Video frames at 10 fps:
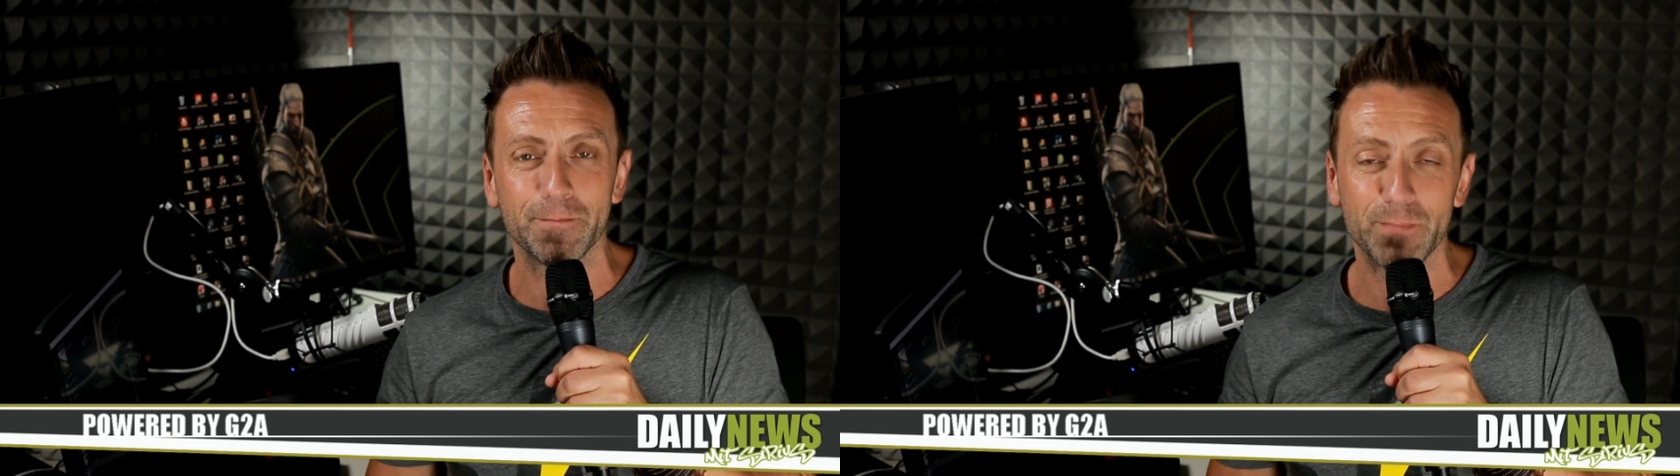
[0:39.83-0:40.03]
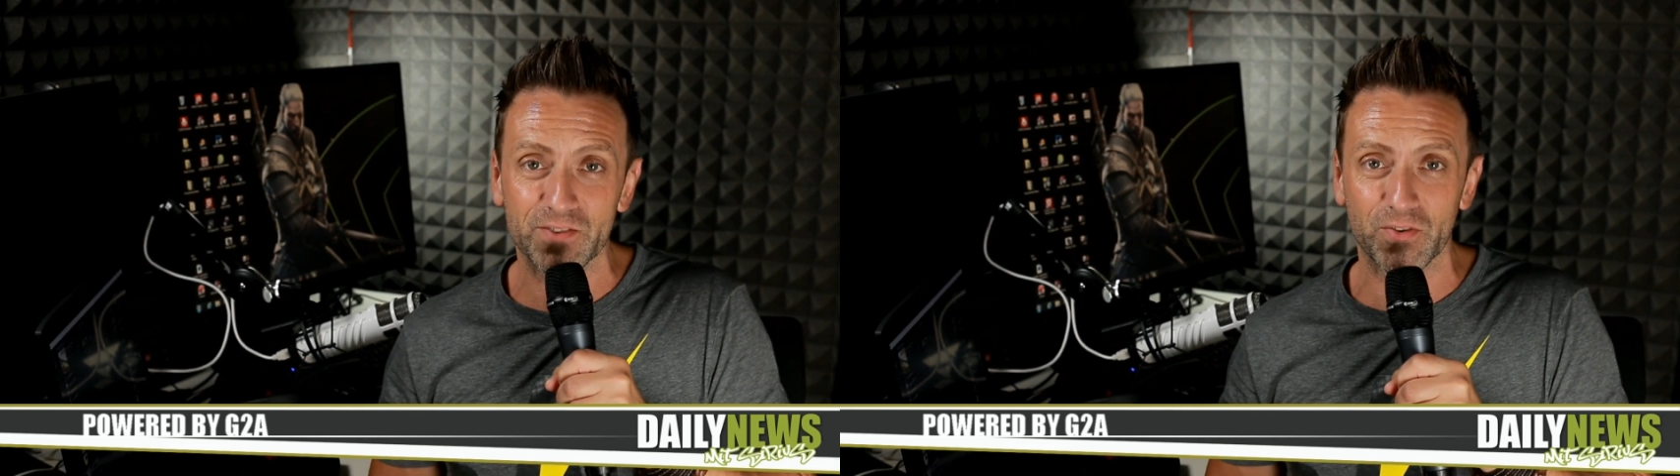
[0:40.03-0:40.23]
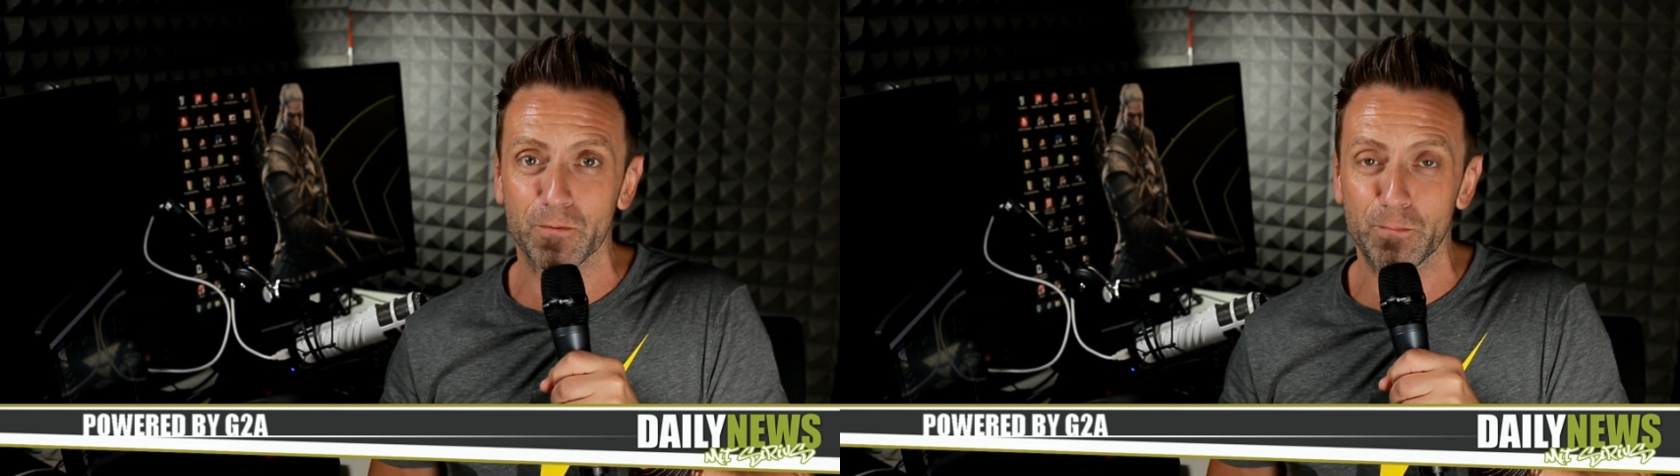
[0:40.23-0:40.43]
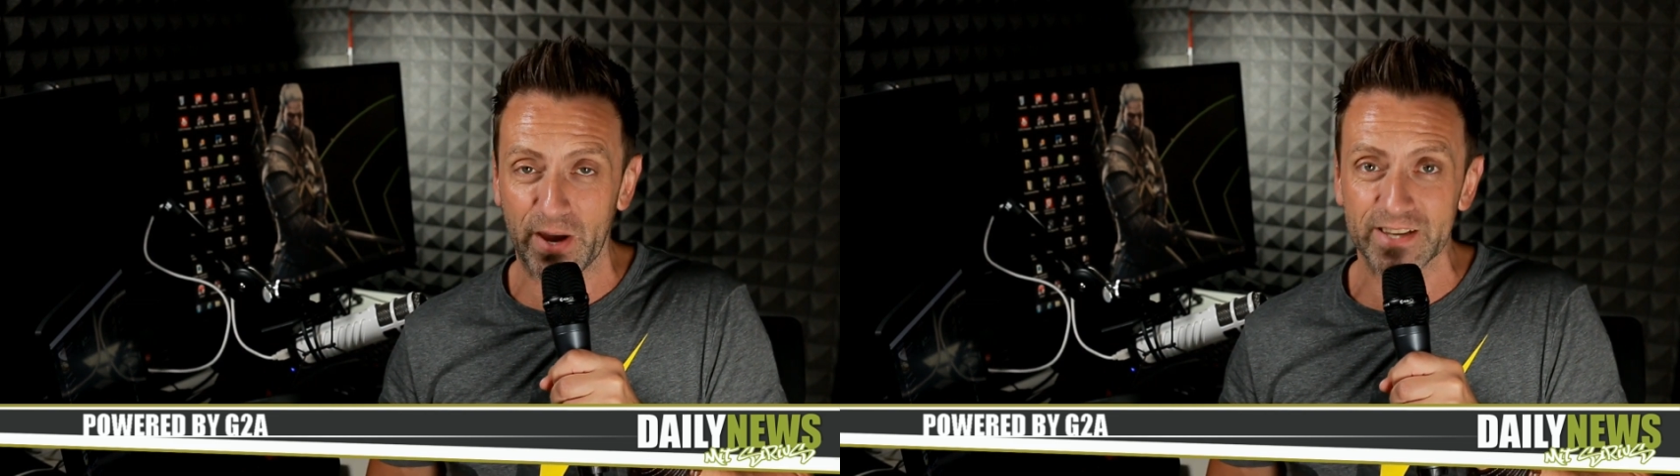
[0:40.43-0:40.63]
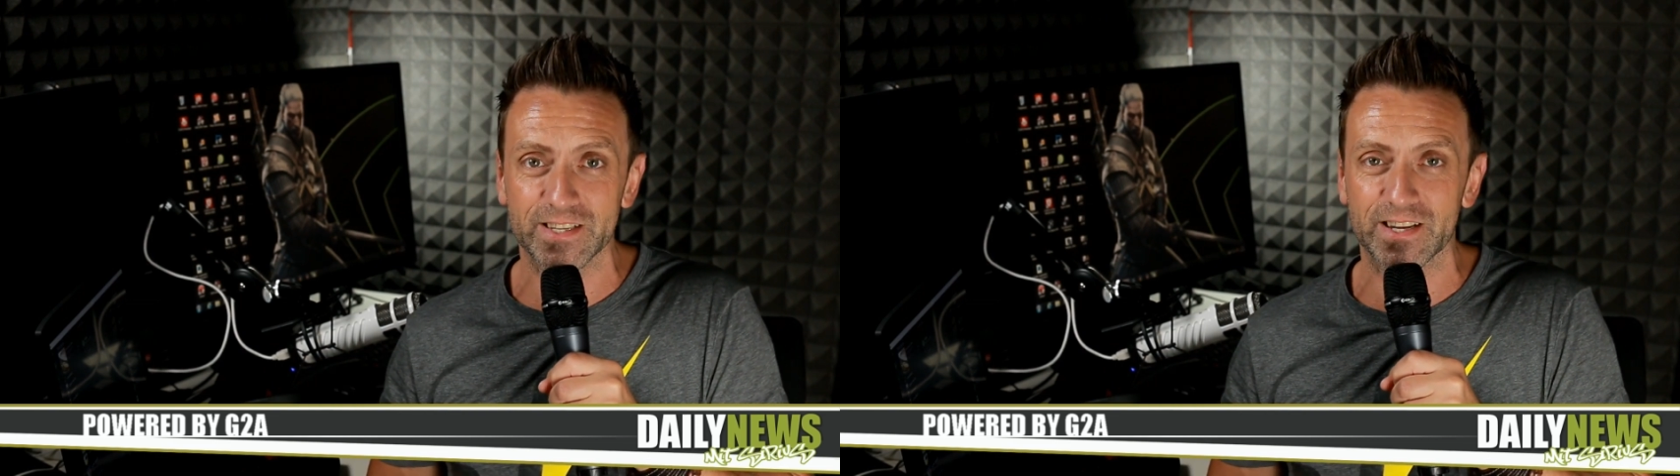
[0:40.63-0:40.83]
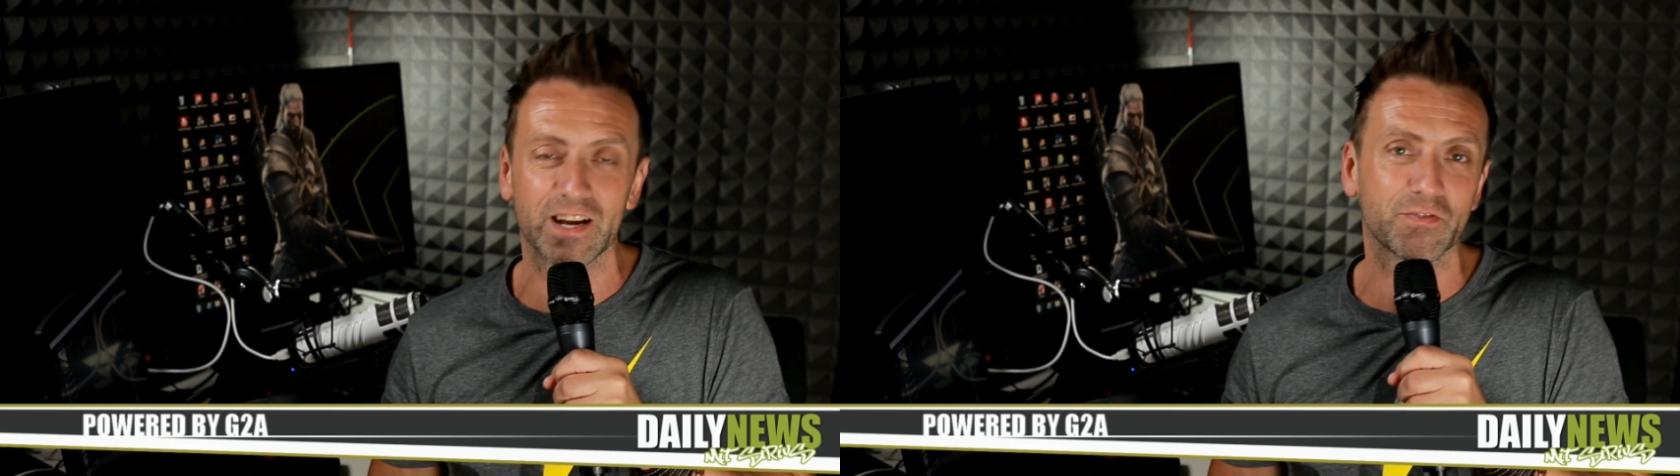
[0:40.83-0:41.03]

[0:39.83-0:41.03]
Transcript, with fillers: Mittwoch Pressetag,